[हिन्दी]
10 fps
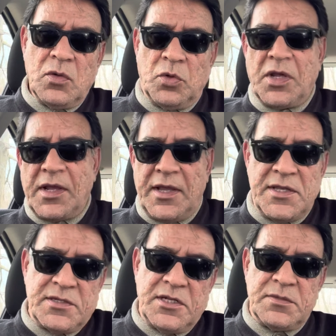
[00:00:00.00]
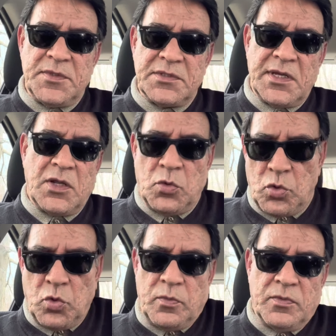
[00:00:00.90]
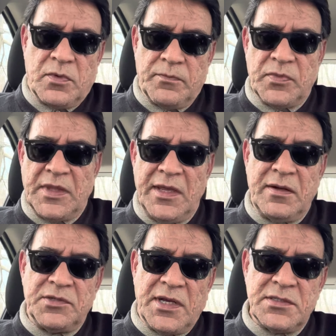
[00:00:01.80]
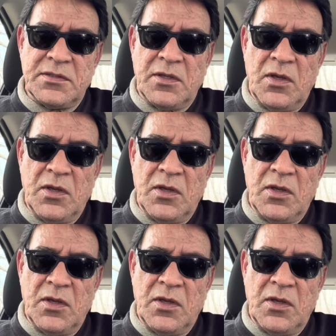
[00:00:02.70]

उनके केस डिसमिस करके उनको दें चांस